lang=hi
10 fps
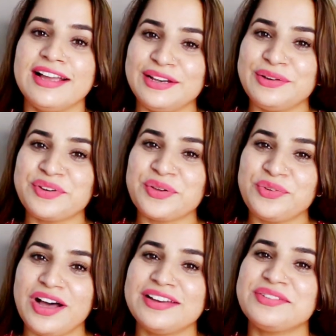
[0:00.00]
हेलो एवरी
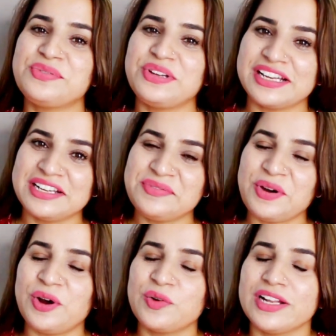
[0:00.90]
वन वेलकम
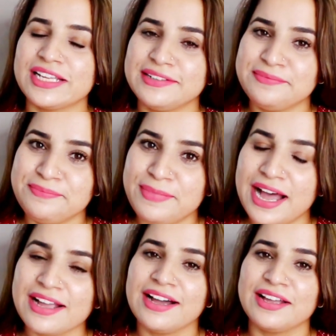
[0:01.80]
और वेलकम
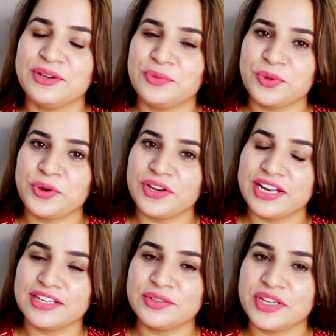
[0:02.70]
बैक आई होप यू
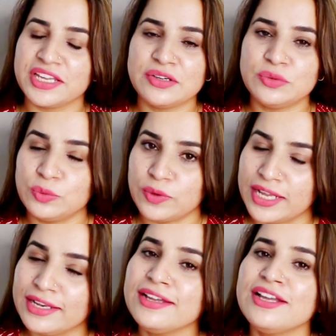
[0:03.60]
ऑल आर डूइंग
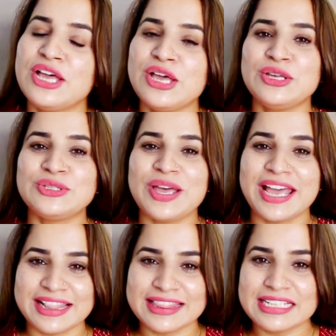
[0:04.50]
वेल सो
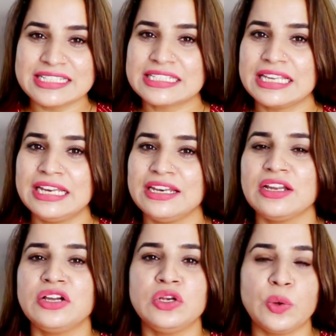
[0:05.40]
हेल्दी
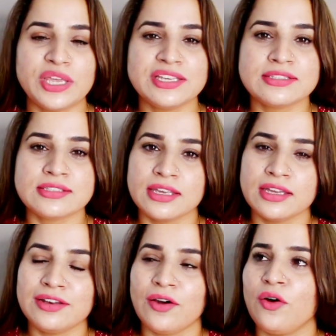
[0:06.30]
स्किन ग्लोइंग
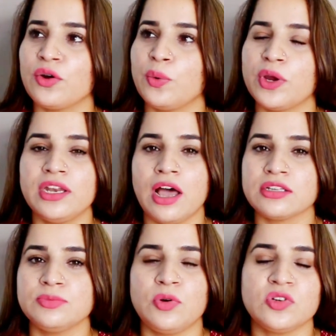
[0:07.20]
स्किन और कोई
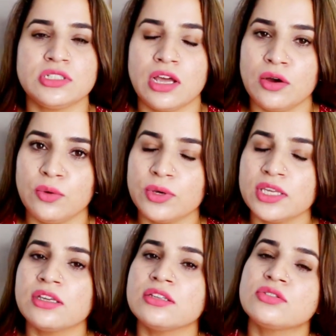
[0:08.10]
डार्क स्पॉट्स ना हो
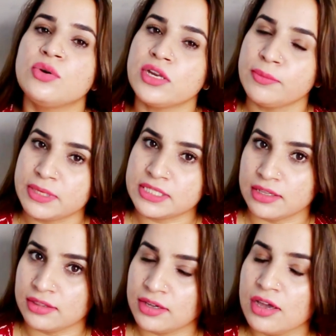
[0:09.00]
ये किसको नहीं
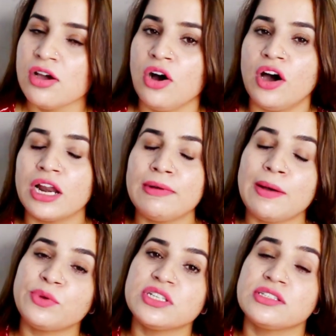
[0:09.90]
पसंद और अब
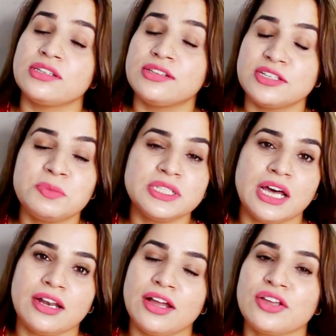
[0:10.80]
आप मुझे सच सच
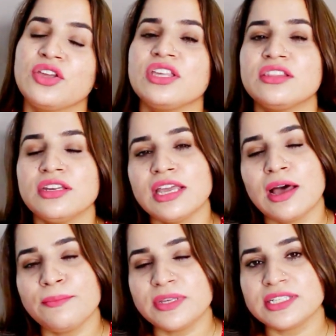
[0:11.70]
बताना कि कितने
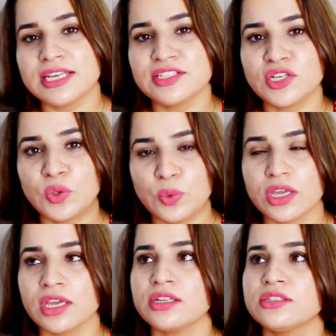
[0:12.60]
आप में से ऐसे
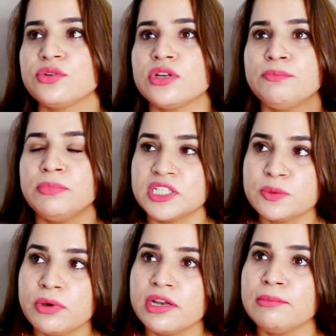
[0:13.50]
लोग हैं जिन्होंने
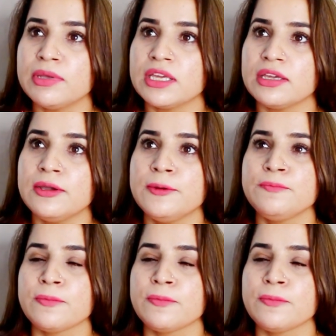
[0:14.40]
बचपन में